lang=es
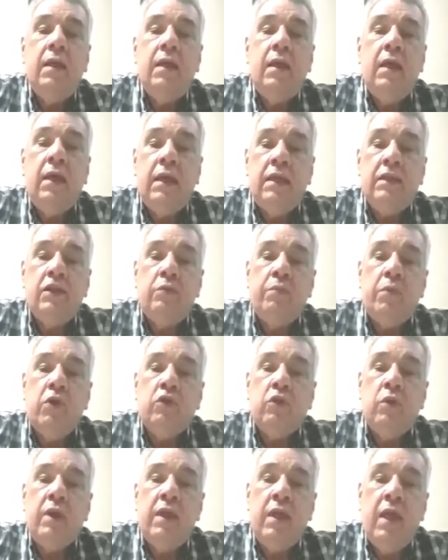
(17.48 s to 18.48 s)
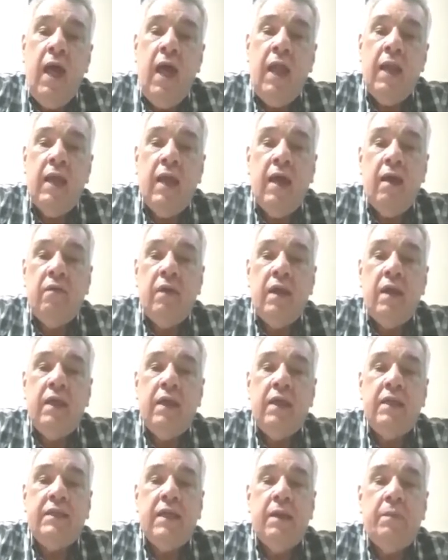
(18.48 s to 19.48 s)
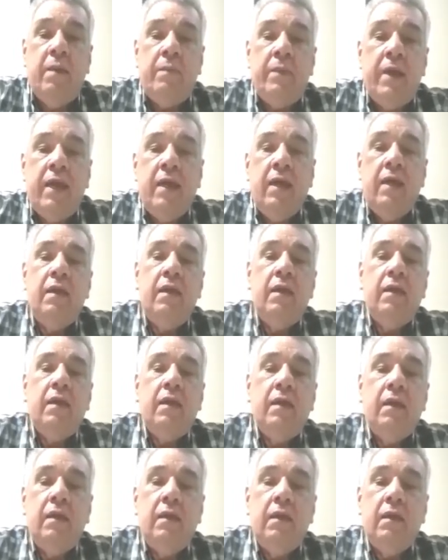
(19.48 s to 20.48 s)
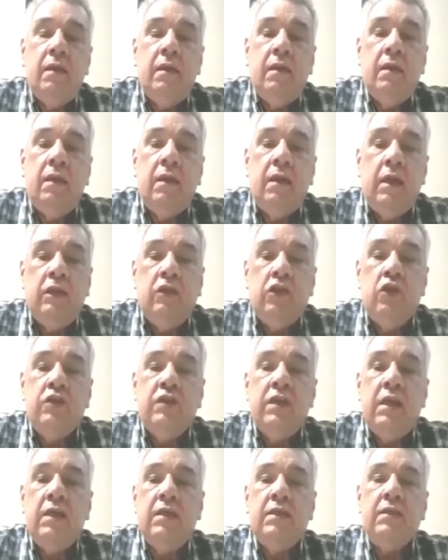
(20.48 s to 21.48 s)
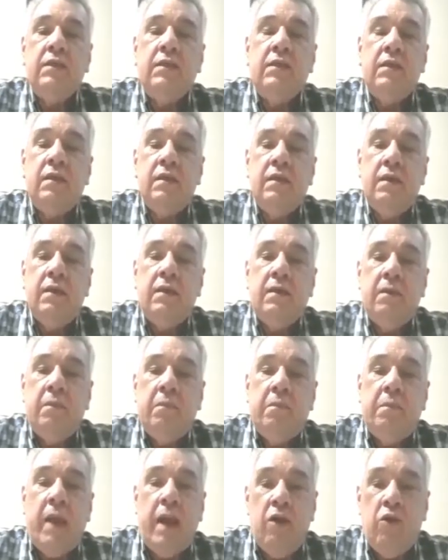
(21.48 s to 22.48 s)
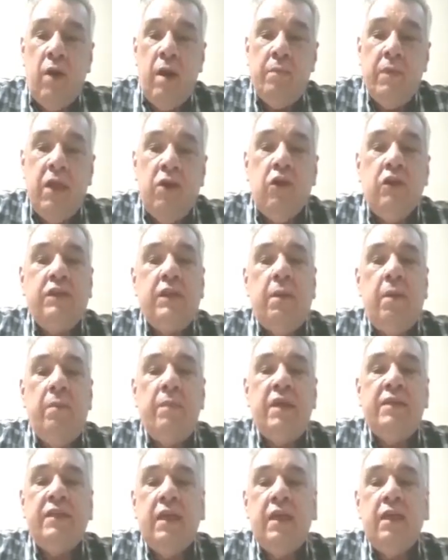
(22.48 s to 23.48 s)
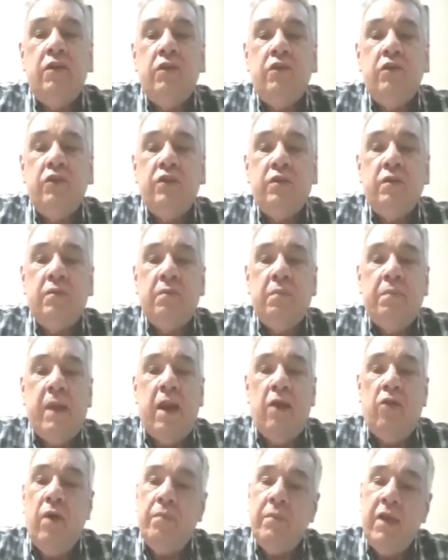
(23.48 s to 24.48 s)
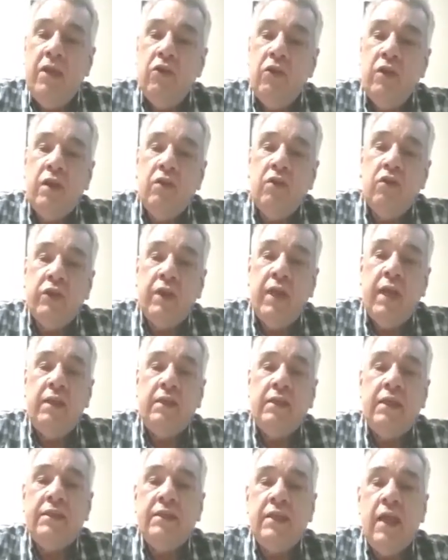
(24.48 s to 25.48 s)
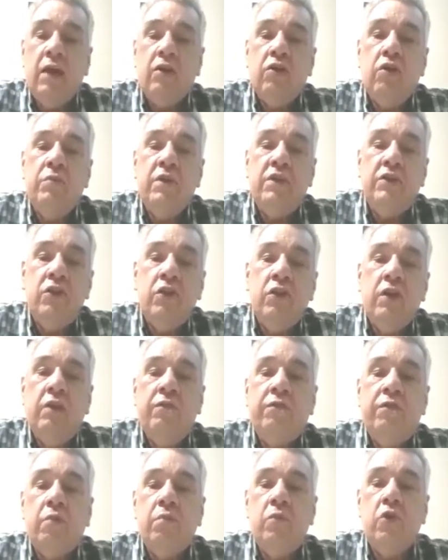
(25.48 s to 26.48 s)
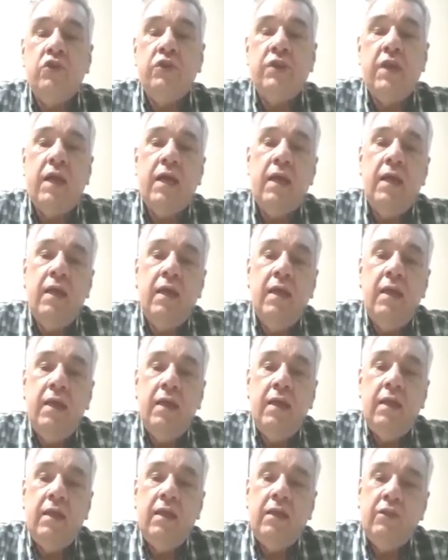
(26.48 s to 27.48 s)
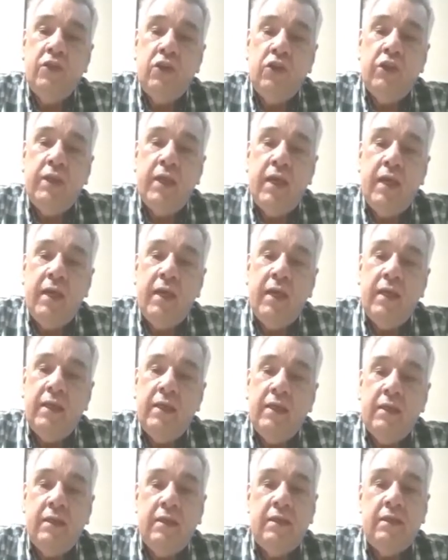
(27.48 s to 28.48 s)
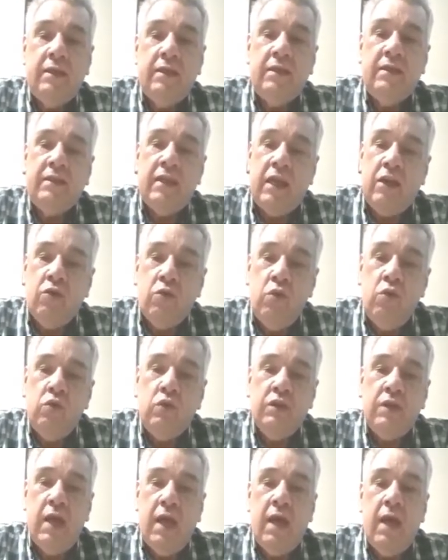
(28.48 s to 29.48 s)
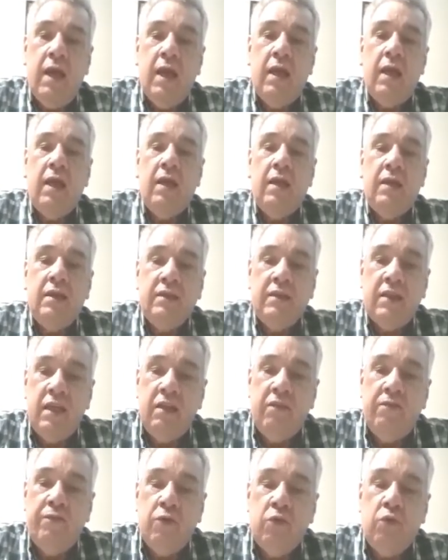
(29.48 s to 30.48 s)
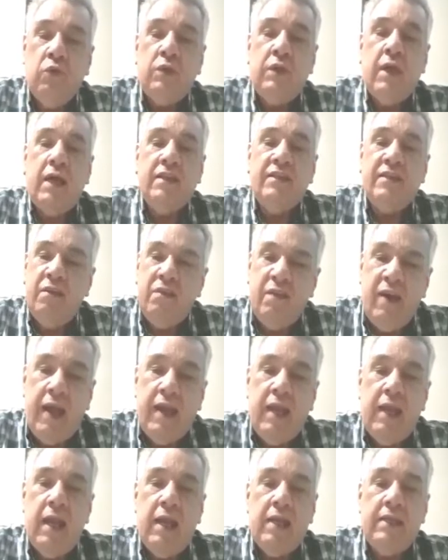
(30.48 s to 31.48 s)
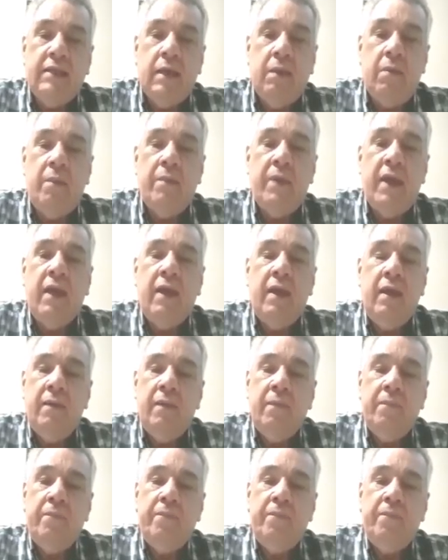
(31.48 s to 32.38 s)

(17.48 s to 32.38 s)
En esa oportunidad les hablé de chamamé. Entonces, para los amigos chamameceros, para los amigos de Corrientes, Chaco, Misiones, Formosa, donde se escucha, se disfruta, se baila el chamamé,